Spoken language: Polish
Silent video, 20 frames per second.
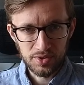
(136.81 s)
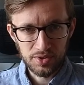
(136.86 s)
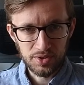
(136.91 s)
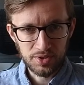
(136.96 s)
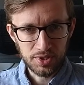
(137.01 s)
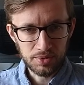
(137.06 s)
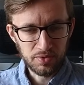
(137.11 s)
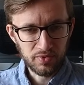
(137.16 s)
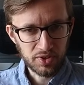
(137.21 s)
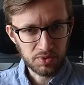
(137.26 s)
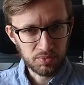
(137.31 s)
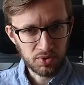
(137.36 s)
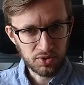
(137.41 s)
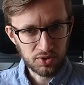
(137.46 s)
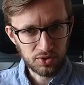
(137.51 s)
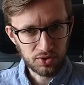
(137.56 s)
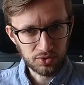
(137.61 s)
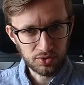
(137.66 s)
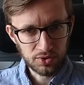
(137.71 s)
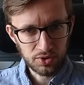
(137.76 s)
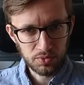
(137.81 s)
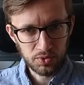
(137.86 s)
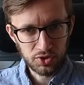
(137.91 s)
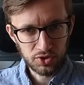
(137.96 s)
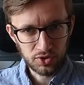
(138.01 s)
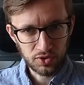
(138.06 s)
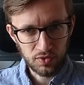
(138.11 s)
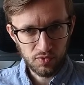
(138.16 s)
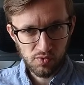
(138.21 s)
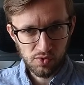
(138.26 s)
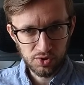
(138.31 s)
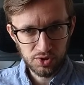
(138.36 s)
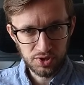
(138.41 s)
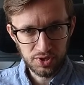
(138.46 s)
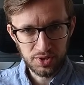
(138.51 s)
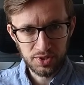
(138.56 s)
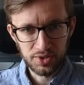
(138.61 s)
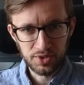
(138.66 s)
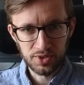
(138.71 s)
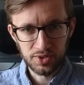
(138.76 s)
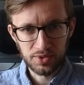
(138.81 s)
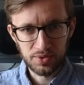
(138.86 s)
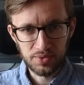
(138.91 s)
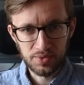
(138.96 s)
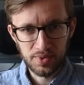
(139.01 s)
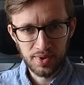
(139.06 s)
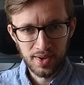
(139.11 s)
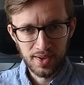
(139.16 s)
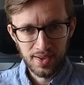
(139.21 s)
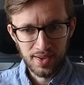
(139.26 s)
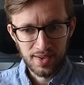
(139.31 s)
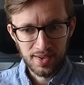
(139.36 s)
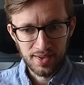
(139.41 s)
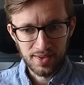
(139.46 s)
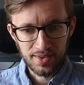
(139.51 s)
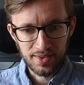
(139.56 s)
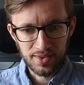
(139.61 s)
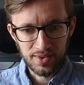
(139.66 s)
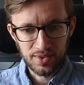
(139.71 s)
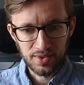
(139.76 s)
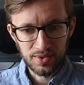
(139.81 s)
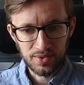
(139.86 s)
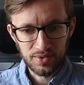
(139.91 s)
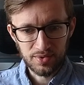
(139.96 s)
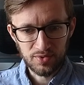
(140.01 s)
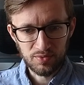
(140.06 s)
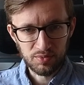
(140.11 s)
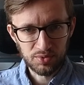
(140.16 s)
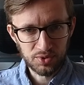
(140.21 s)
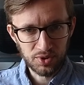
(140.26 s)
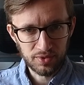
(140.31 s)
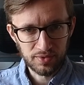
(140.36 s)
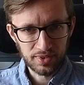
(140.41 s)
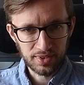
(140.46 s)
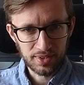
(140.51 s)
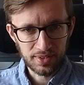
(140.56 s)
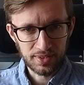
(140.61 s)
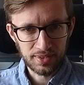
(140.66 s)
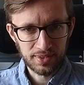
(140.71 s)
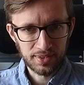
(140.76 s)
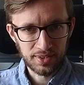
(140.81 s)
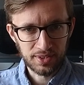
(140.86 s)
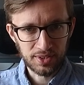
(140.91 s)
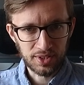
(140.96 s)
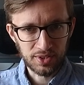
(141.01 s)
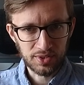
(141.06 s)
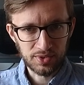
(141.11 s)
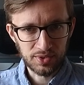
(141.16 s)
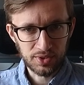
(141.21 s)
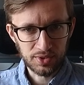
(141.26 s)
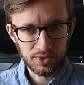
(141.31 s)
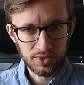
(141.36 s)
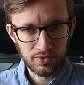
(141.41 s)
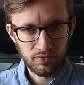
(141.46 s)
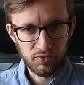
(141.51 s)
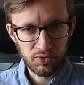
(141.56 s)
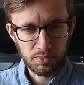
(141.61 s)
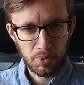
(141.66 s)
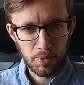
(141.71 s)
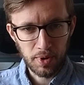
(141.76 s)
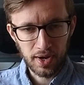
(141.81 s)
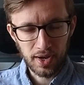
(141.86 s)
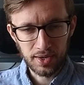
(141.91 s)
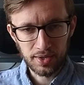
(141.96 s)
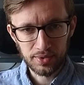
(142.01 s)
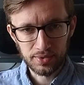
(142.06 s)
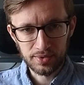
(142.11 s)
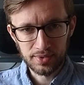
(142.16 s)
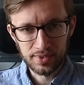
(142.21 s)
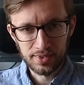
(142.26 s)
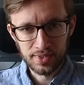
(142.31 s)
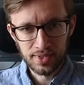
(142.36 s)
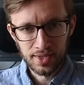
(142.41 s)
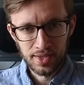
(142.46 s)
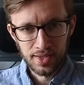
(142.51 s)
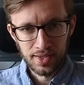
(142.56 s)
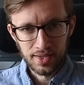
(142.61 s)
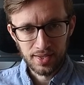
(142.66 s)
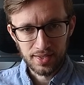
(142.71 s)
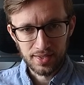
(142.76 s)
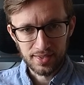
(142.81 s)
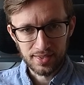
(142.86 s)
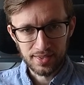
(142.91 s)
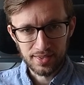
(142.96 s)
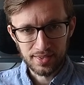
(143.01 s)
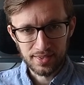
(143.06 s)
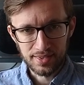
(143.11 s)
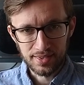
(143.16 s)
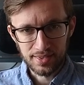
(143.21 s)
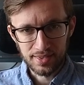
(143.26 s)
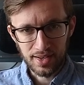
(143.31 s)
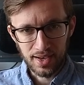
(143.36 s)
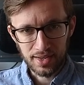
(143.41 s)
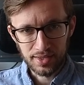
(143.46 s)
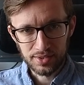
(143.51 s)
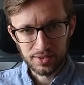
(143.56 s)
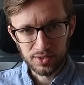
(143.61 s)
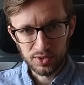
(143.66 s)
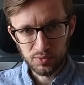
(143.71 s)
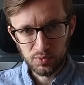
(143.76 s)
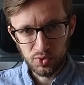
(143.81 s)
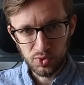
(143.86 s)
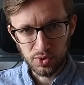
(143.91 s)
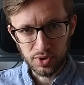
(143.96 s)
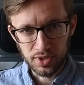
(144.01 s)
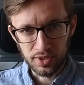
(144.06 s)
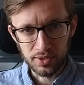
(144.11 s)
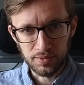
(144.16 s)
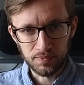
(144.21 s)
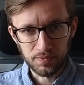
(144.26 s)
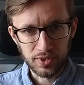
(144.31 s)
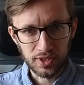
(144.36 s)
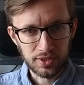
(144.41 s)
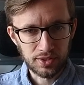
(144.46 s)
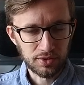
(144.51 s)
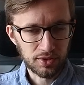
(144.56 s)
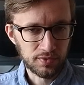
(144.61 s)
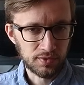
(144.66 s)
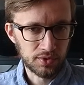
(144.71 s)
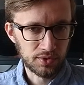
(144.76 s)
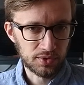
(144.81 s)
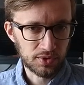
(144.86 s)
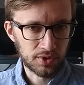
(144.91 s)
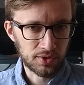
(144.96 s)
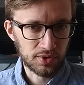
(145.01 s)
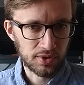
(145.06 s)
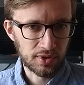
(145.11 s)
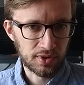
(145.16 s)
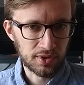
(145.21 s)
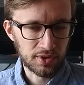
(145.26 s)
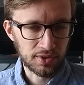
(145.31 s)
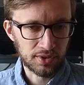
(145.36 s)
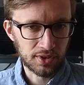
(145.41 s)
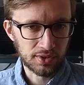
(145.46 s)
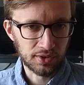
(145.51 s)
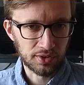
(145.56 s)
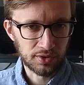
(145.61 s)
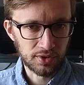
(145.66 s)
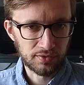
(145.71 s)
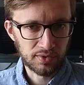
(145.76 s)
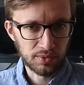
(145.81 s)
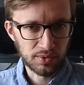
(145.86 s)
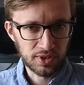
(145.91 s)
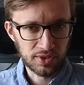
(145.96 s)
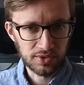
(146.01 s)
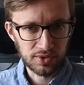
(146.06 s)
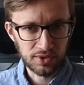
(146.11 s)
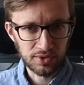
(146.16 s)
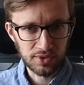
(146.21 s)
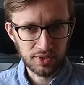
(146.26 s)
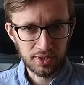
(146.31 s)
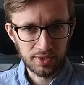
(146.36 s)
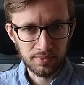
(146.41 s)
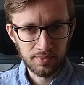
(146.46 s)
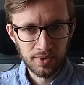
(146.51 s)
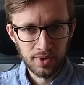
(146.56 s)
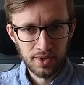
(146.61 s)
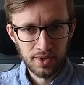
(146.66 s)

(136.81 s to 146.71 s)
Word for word: I chciałbym Was prosić o to, żebyście włączyli się w budowę tej strony, wspomagając E, akcję zbiórki na tę nową stronę internetową na stronie